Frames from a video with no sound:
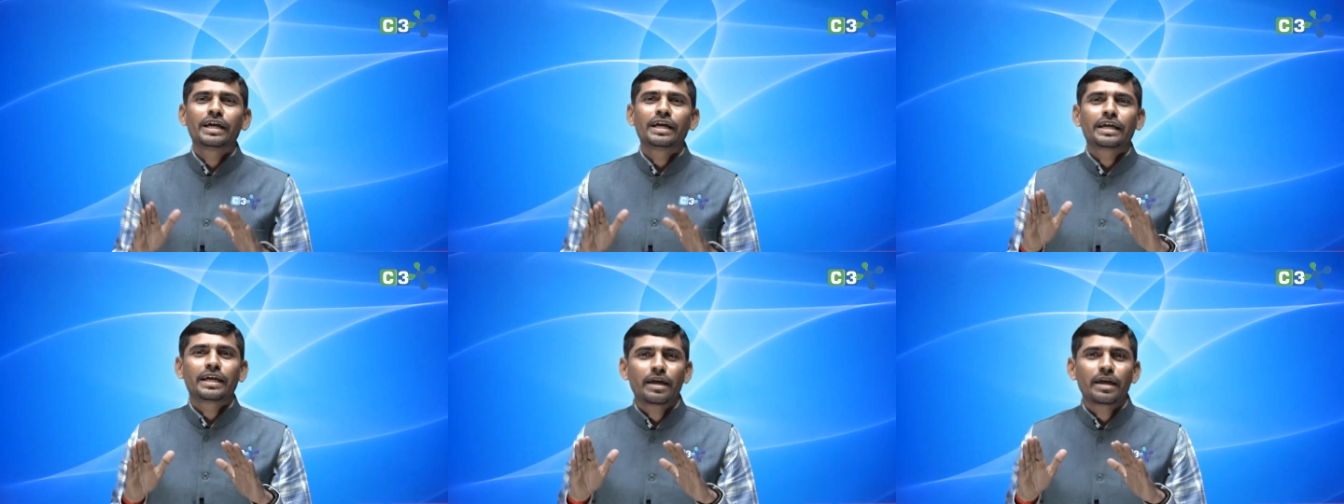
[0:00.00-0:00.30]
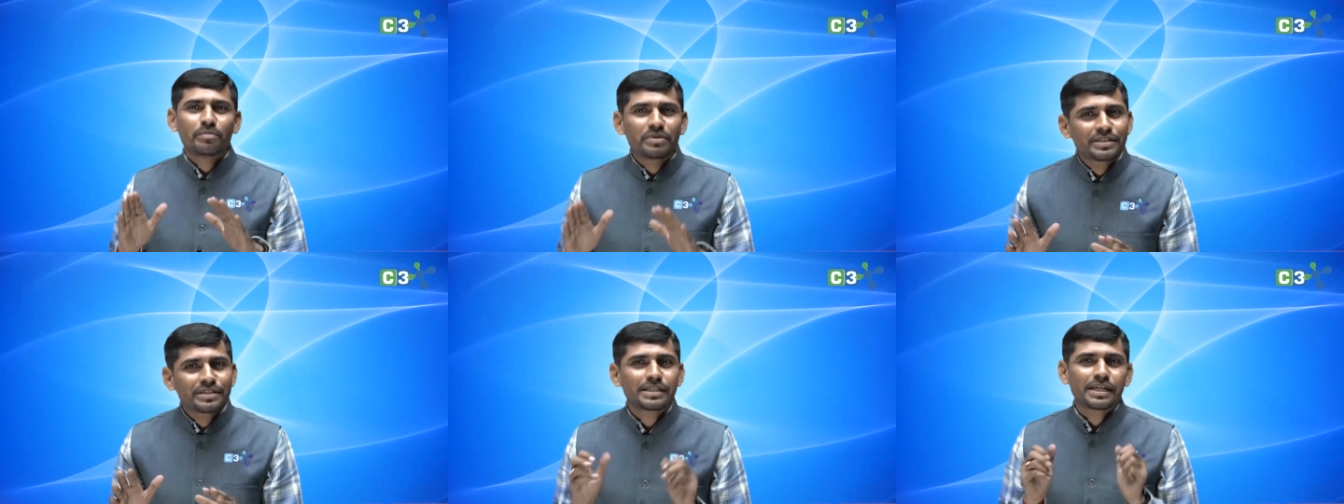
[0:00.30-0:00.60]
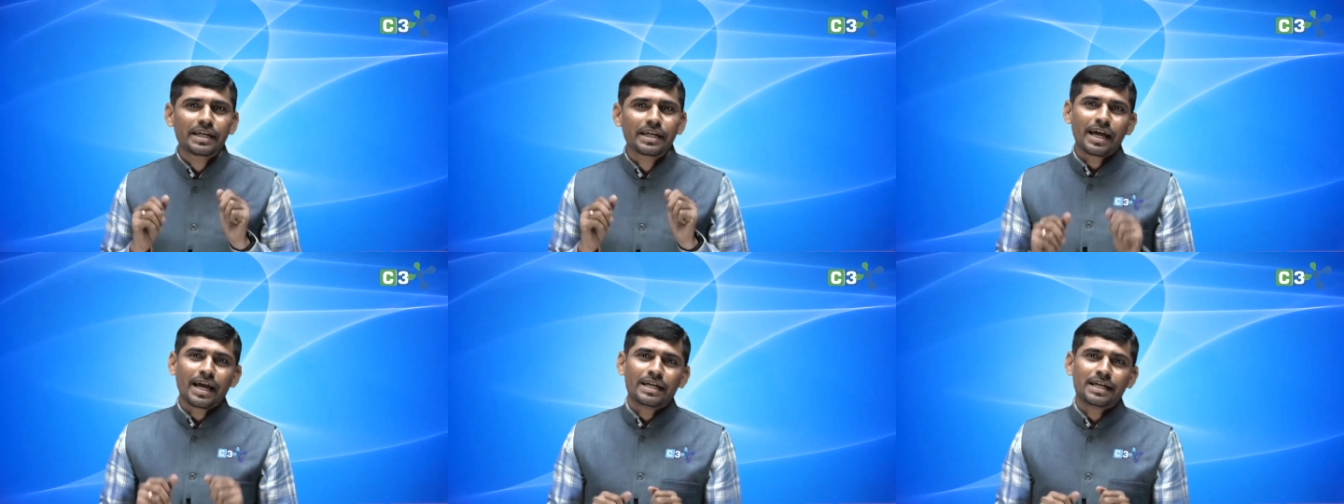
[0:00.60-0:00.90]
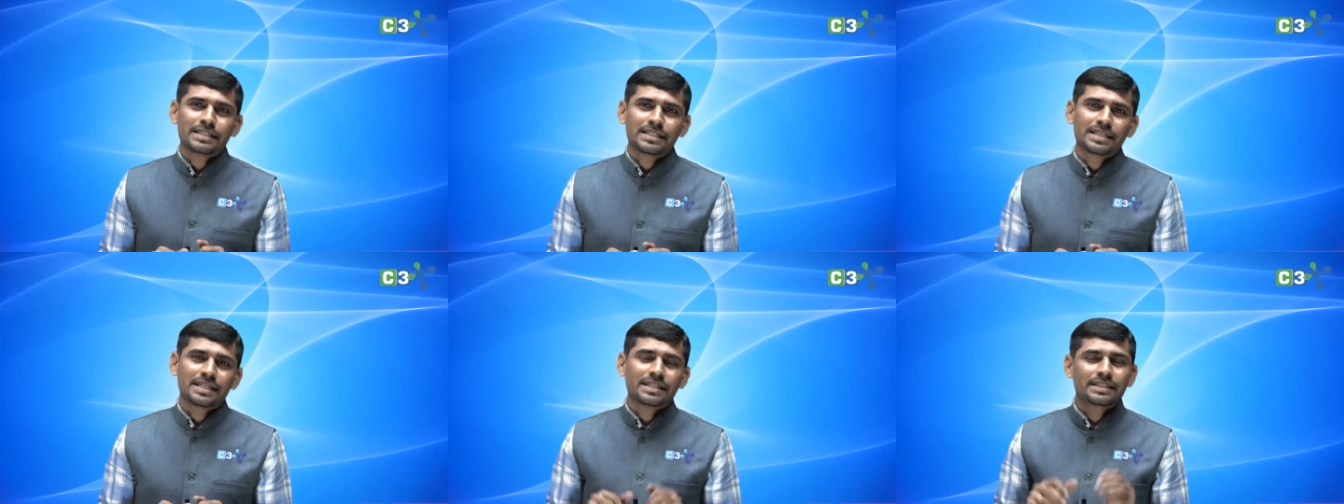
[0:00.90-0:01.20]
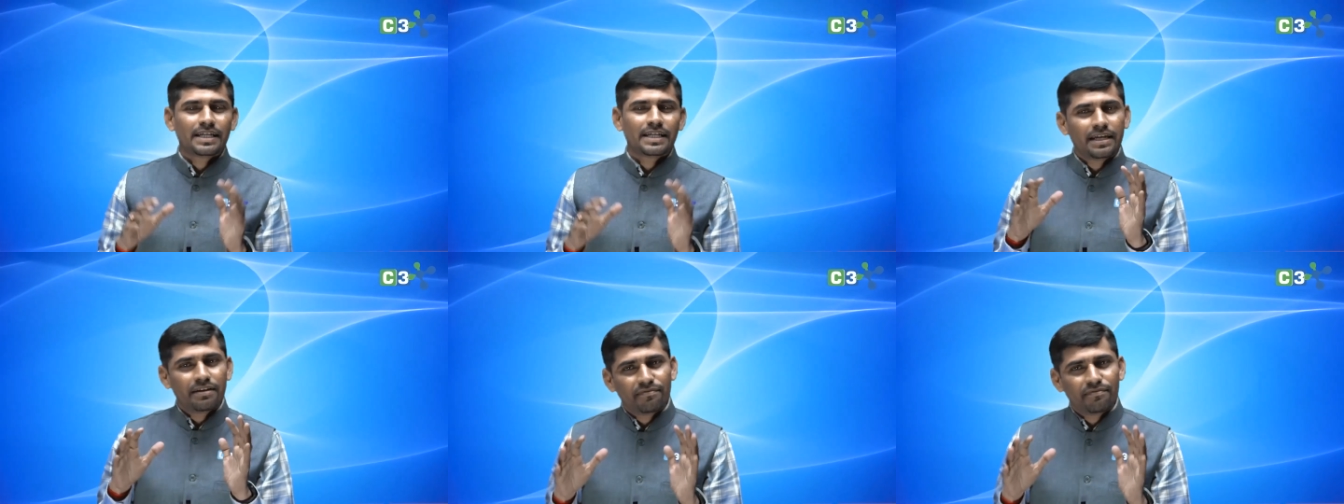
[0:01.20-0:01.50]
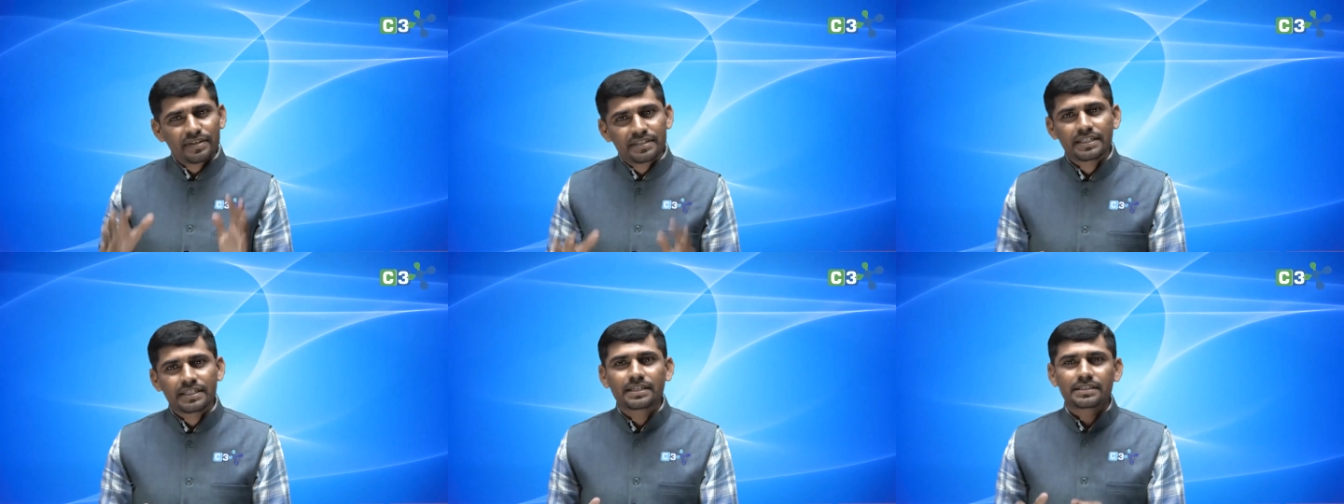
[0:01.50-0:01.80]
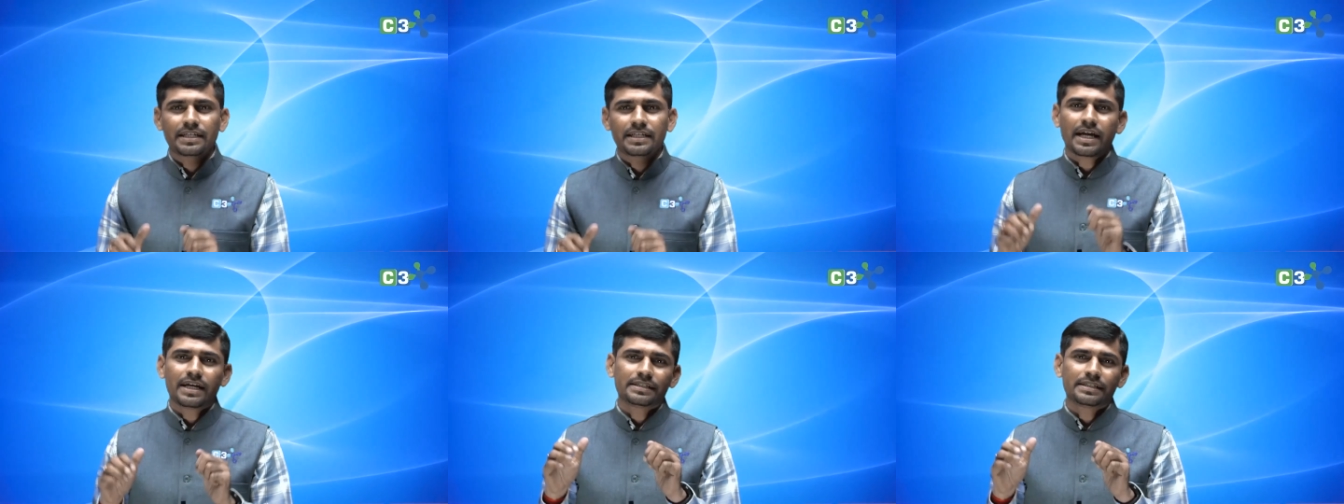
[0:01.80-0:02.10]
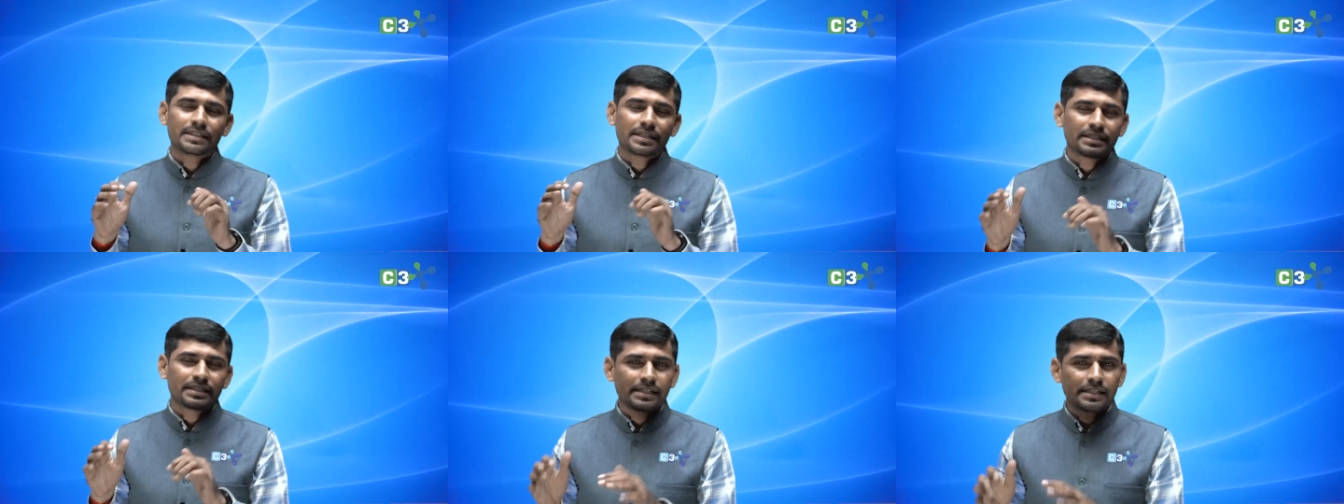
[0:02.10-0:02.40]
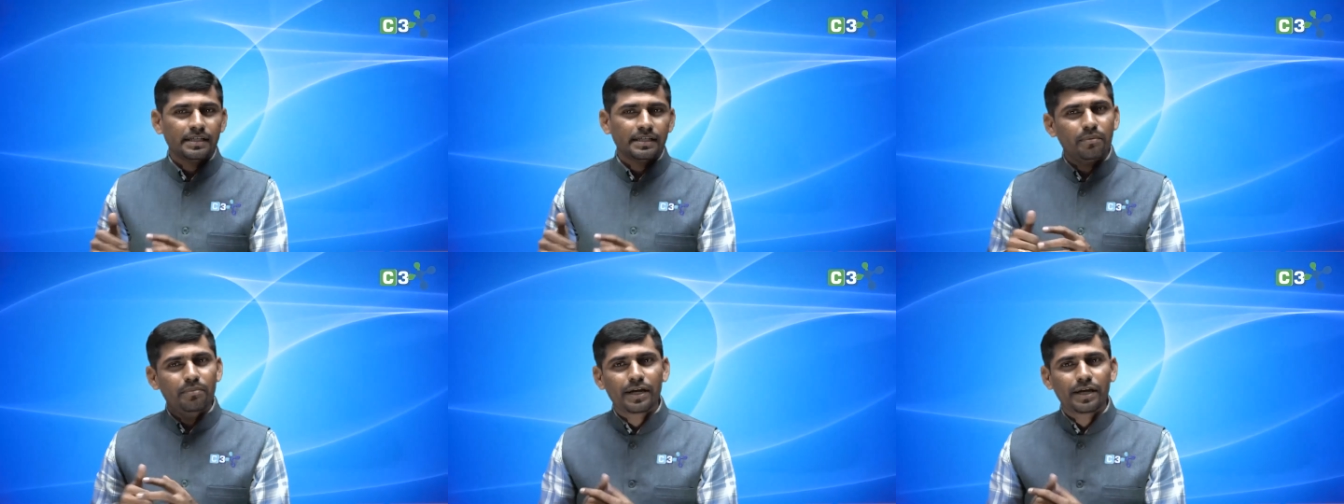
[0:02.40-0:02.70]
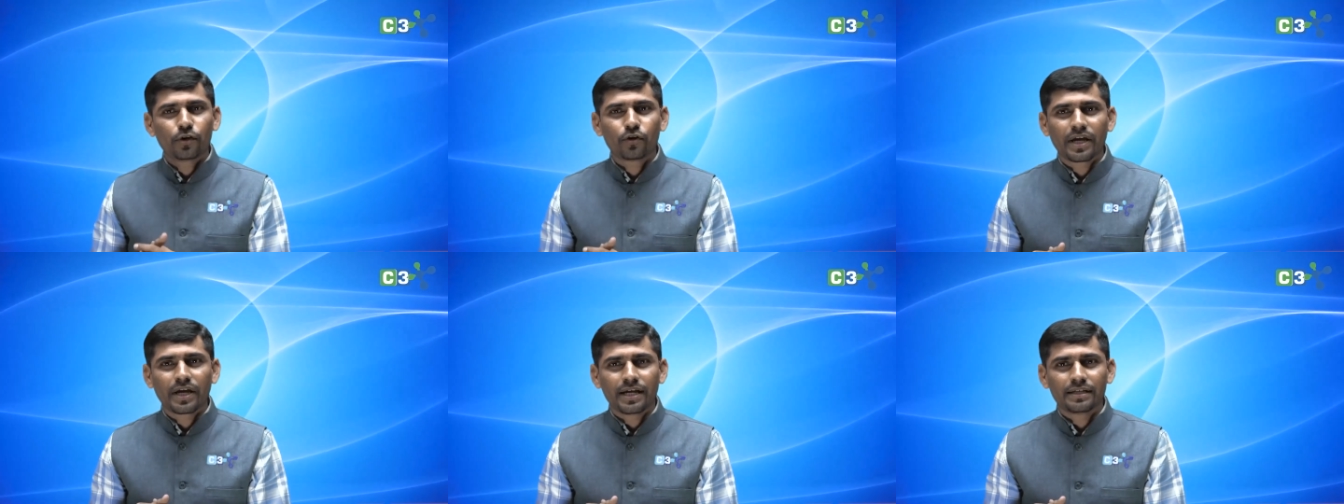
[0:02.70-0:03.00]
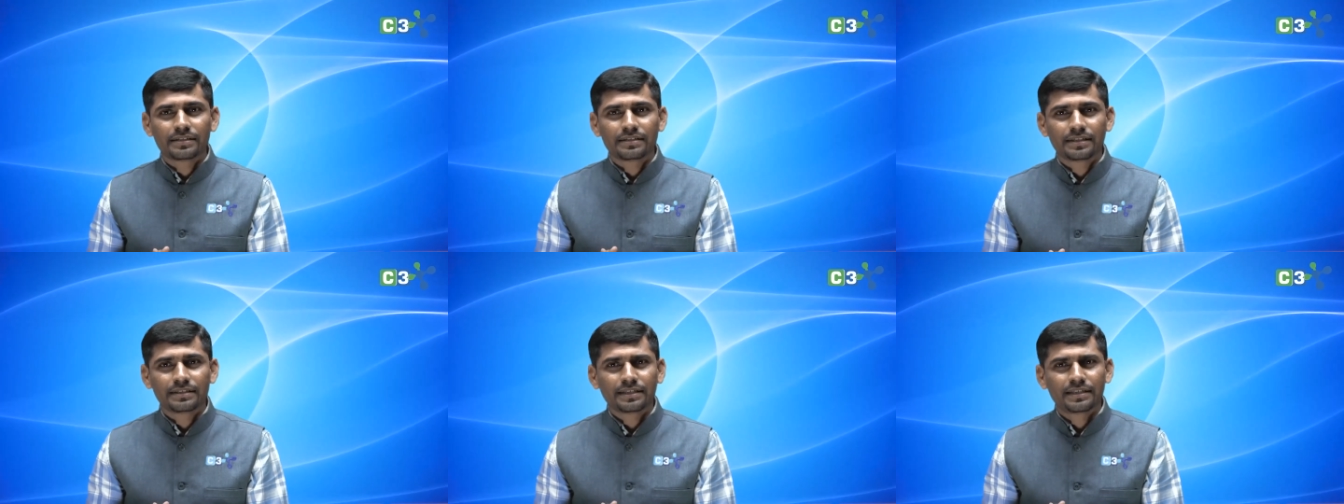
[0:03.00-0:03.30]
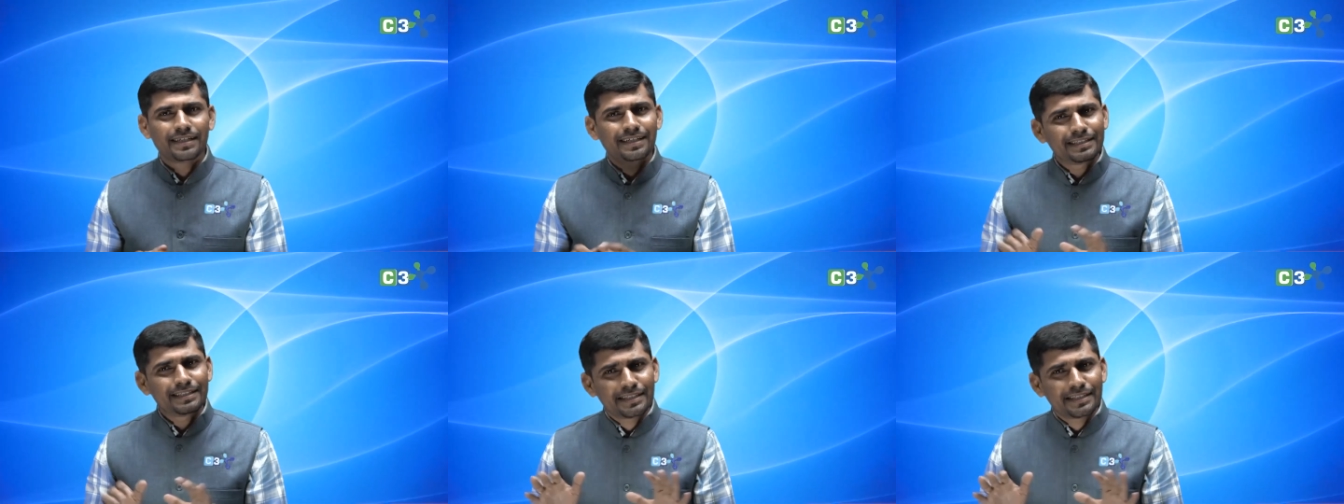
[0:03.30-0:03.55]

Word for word: केमिस्ट्री के आंसर्स है फिजिक्स के आंसर्स है या बायो के आंसर्स है